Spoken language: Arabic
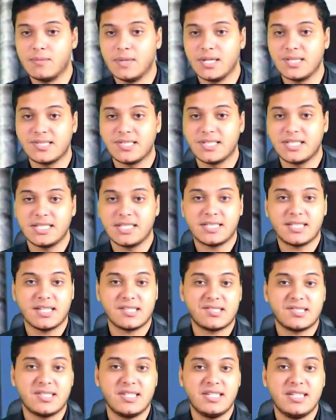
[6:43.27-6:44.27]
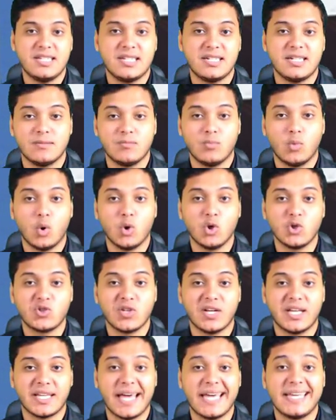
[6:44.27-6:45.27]
مصر تسير
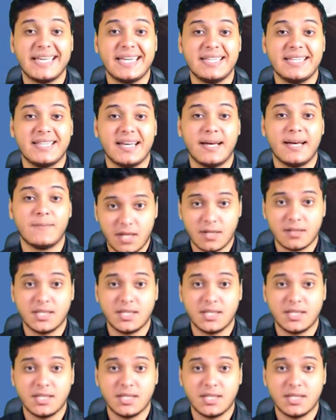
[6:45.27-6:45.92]
بخطى جيدة